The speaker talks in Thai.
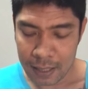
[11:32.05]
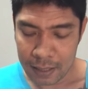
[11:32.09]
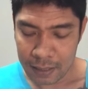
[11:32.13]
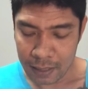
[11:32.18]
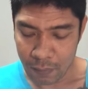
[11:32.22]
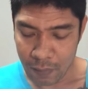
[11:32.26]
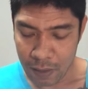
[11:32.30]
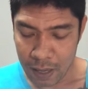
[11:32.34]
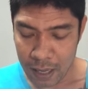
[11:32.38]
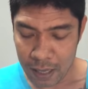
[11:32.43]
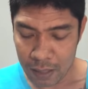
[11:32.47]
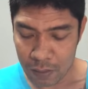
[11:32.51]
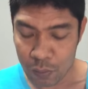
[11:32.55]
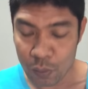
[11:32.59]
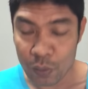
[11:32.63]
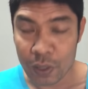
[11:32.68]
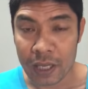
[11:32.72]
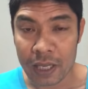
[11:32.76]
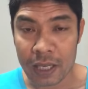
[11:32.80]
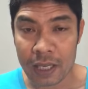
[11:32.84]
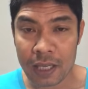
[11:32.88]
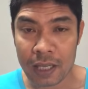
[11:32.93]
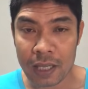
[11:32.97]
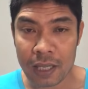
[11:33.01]
แต่ว่าคู่
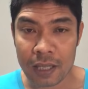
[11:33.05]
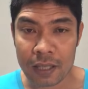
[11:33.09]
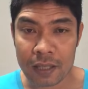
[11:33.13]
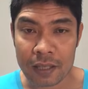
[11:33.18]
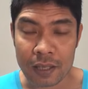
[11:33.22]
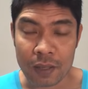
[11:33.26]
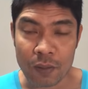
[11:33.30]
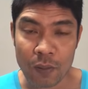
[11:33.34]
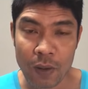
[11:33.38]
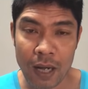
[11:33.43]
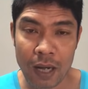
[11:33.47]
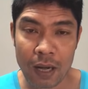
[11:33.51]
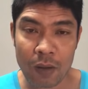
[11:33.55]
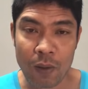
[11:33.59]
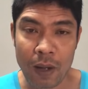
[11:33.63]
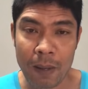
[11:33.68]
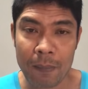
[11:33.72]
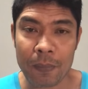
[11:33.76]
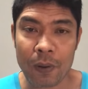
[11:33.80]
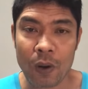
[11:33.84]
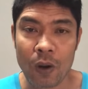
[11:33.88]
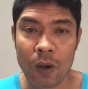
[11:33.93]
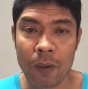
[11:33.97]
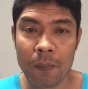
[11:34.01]
นี้นี่ถือว่าความ
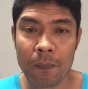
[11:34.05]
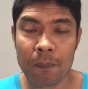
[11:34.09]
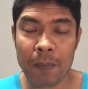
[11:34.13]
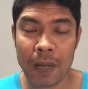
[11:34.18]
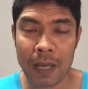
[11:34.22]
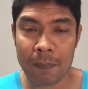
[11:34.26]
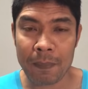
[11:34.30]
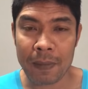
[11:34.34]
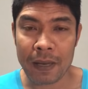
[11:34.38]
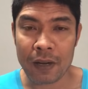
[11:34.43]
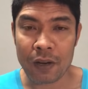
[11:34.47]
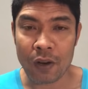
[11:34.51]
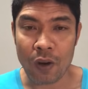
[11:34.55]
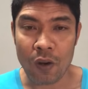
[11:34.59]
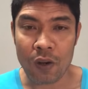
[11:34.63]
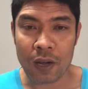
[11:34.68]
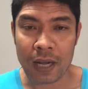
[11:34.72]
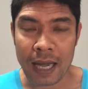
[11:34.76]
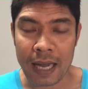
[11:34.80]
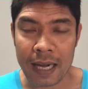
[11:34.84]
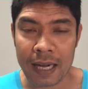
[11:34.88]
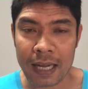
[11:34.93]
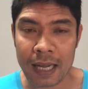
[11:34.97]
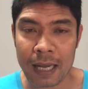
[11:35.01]
พร้อมไม่เป็นรอง
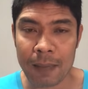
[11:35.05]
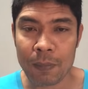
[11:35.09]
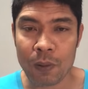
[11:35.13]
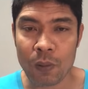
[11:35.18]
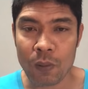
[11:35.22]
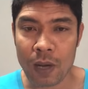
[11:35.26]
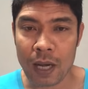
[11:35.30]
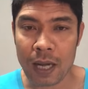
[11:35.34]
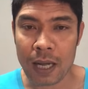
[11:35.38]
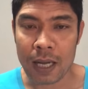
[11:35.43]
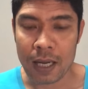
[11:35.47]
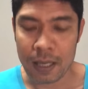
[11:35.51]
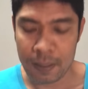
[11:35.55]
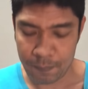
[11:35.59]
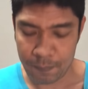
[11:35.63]
กันนะครับ เพราะว่า